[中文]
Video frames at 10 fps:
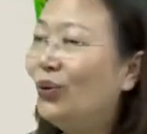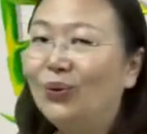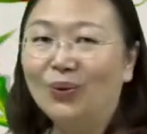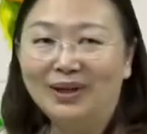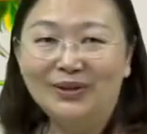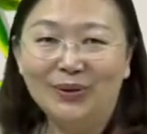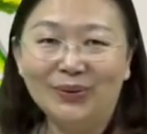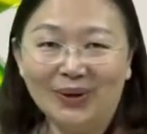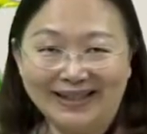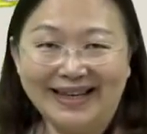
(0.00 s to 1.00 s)
我们就
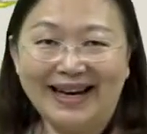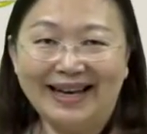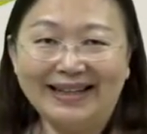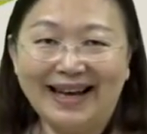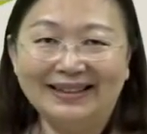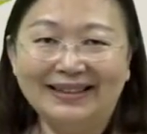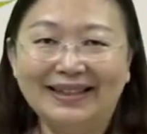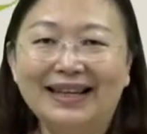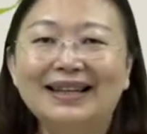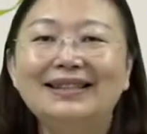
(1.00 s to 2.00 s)
往下来看。
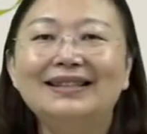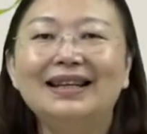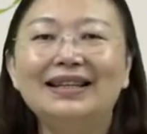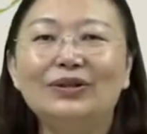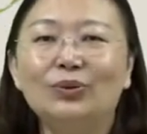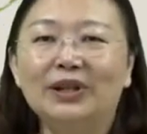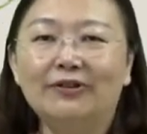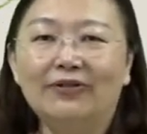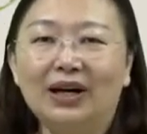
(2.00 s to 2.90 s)
这里我们的法